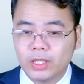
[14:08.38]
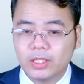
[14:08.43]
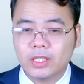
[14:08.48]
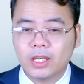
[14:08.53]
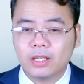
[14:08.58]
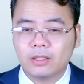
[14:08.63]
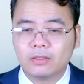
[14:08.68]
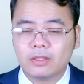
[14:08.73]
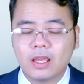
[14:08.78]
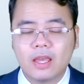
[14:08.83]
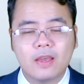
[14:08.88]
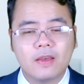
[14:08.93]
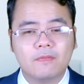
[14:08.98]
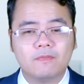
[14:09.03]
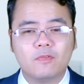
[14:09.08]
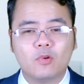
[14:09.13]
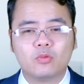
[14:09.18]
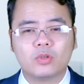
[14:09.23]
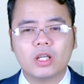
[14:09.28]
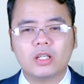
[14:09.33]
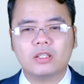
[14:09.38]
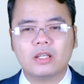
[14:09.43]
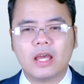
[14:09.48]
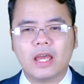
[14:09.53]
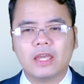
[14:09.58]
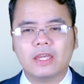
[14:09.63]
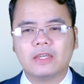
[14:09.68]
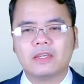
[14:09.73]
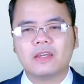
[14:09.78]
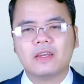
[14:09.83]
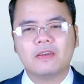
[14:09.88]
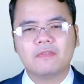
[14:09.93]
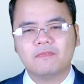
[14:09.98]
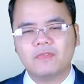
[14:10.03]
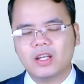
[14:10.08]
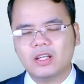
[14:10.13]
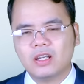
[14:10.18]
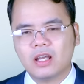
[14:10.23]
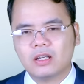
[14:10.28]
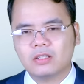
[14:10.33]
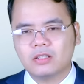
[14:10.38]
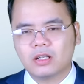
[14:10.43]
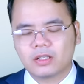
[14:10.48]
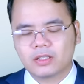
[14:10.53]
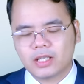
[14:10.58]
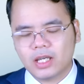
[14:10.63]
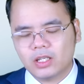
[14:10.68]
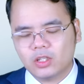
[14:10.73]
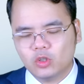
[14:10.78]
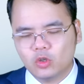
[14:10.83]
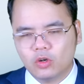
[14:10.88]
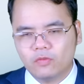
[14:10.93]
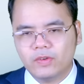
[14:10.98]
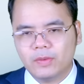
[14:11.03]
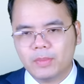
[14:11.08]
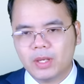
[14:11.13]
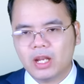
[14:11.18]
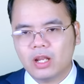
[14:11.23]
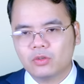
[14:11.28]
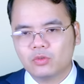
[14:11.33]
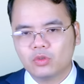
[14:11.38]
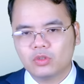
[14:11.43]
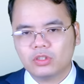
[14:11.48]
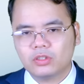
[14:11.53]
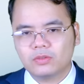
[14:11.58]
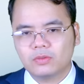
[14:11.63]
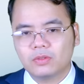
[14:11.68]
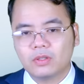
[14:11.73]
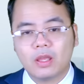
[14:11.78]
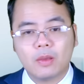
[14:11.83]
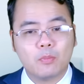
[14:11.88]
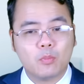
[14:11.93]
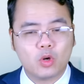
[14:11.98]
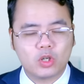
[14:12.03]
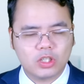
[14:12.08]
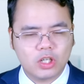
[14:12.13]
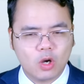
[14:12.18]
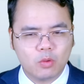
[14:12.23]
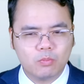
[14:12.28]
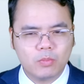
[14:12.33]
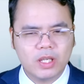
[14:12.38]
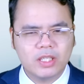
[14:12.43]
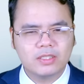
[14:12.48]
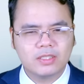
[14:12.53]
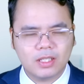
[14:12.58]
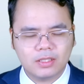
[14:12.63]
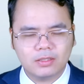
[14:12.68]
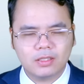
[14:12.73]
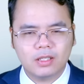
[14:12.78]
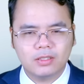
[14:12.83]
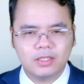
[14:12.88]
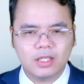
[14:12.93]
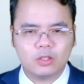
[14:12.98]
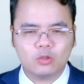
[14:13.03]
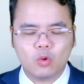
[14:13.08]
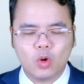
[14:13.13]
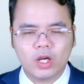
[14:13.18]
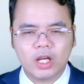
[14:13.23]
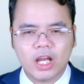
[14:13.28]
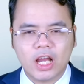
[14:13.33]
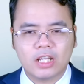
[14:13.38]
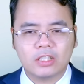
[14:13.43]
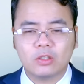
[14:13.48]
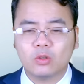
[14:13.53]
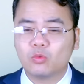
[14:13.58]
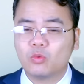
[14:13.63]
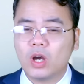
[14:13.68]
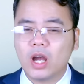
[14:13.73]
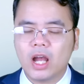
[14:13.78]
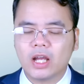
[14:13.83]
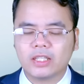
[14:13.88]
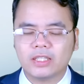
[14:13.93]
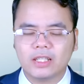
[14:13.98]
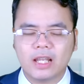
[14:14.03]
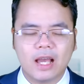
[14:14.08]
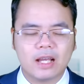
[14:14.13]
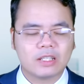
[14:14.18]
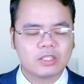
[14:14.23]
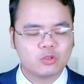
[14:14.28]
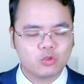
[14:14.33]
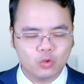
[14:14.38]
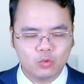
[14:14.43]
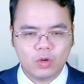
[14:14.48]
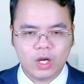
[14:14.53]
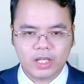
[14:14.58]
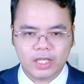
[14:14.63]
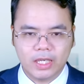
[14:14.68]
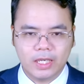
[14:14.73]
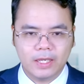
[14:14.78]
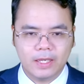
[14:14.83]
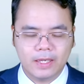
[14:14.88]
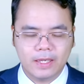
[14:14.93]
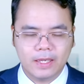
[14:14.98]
nhiên, vùng đất này vẫn đang được kết nối với Belarus, một đồng minh rất thân thiết của Nga thông qua hành lang Suwaki.